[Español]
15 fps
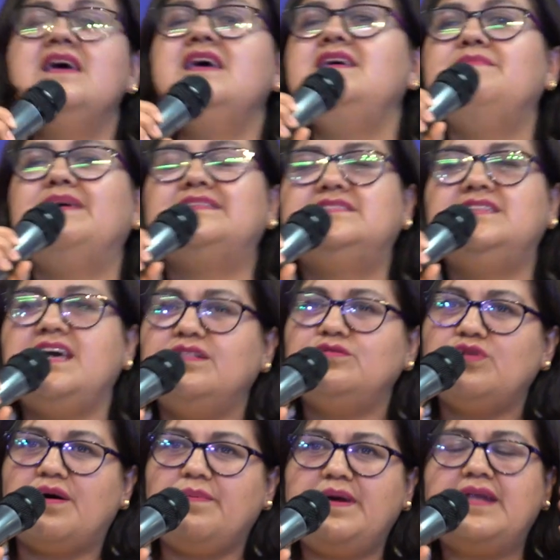y me
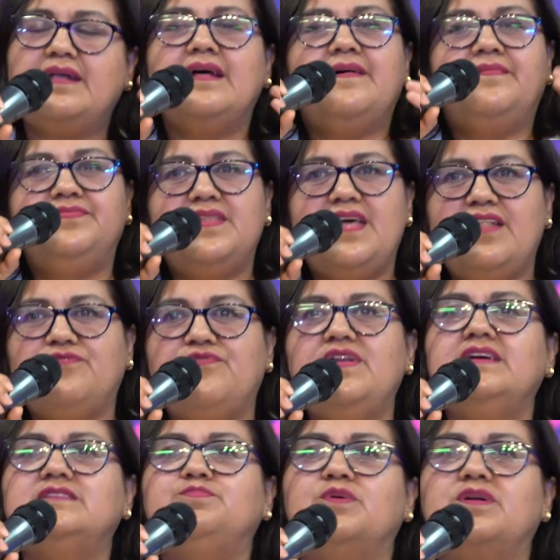siento a ver
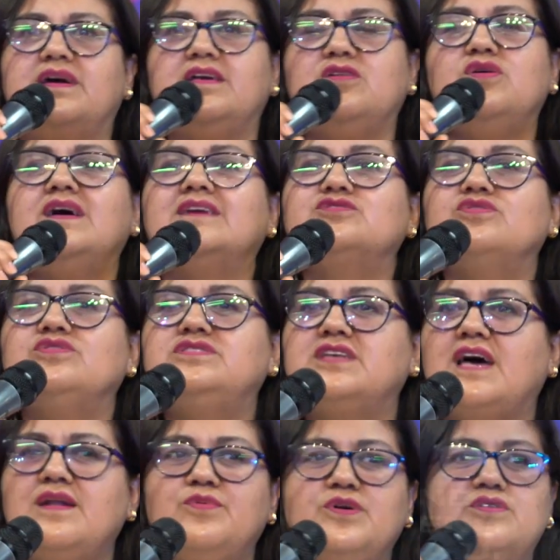Netflix porque yo ya soy
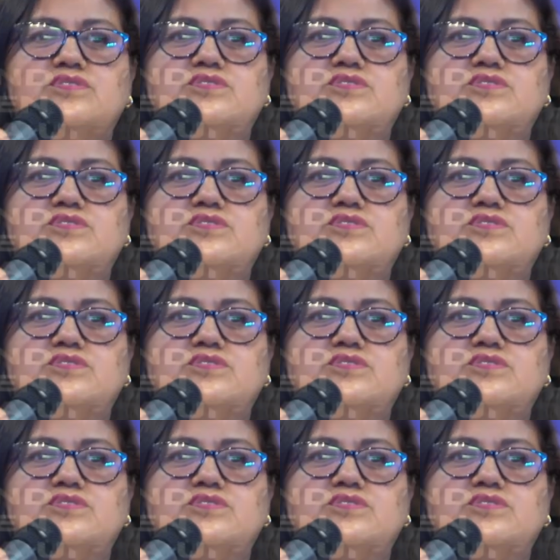salvo y no